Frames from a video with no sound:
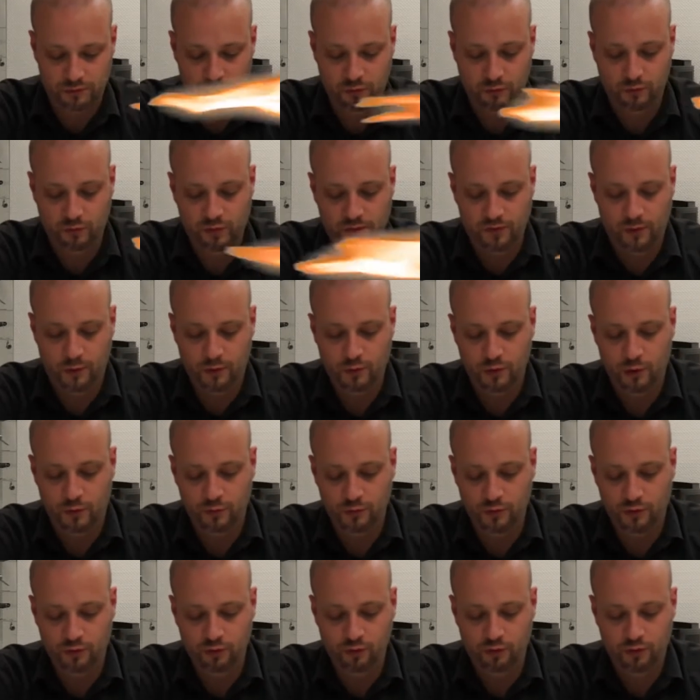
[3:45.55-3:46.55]
Donc, suivant le
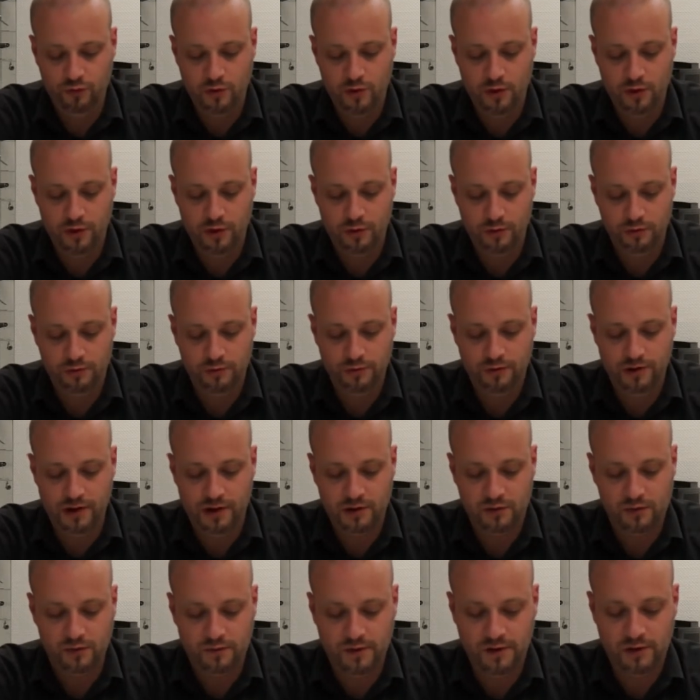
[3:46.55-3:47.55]
nombre de joueurs, le
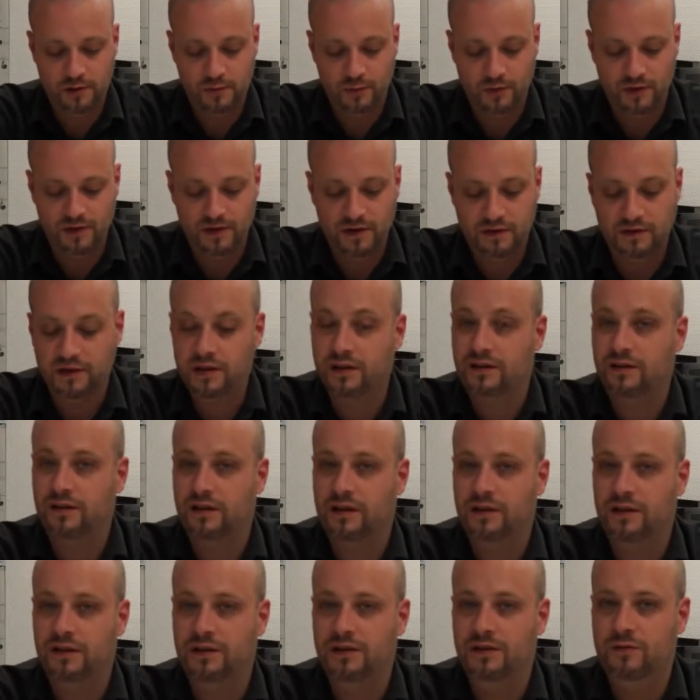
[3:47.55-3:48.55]
dragon va commencer avec un
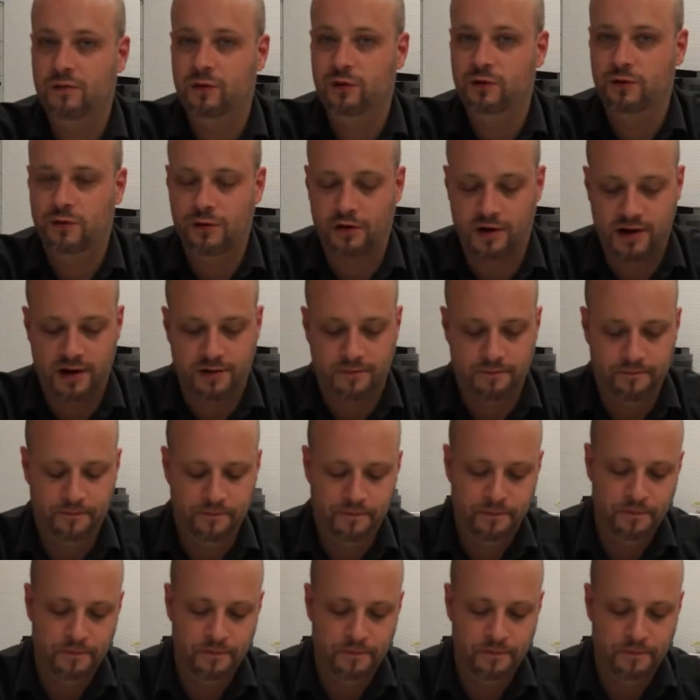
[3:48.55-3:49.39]
certain niveau de colère.